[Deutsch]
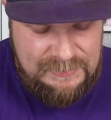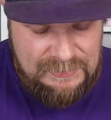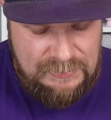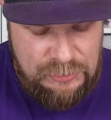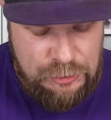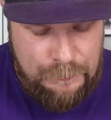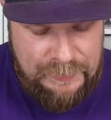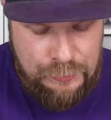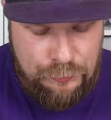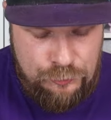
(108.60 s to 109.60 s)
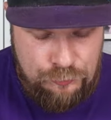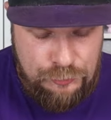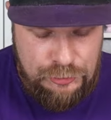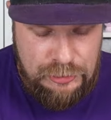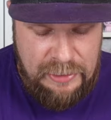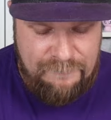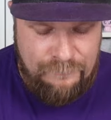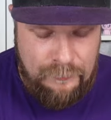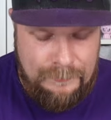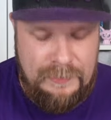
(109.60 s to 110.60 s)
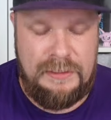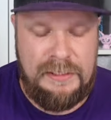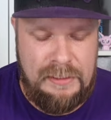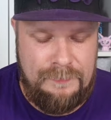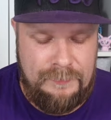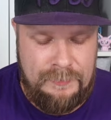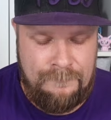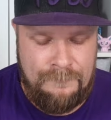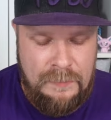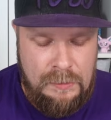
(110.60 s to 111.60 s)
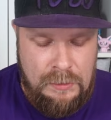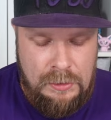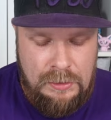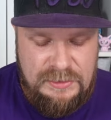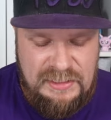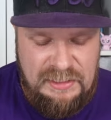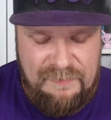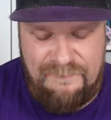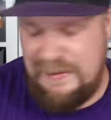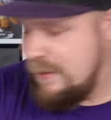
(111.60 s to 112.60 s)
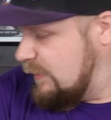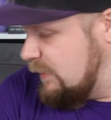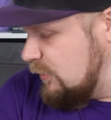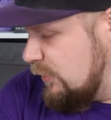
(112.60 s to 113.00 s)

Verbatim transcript: die ich bei der guten Michi erworben habe. Die werde ich